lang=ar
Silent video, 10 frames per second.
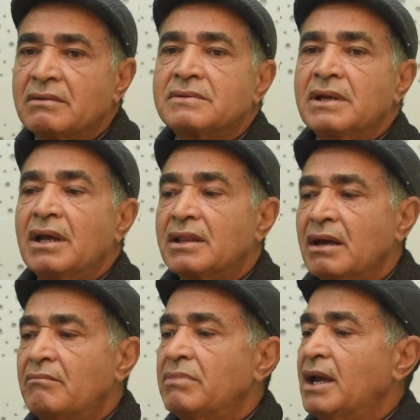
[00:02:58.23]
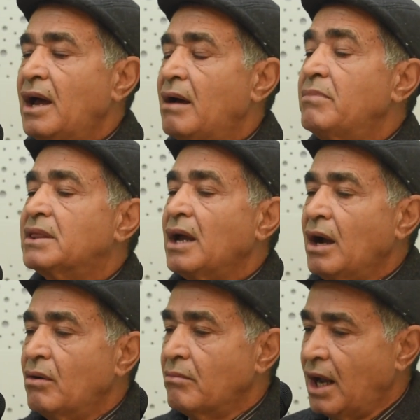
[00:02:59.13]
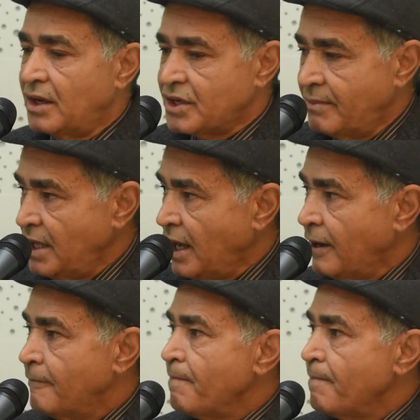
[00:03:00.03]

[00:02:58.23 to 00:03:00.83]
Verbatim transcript: سنهتم بها بالتعاون مع الجميع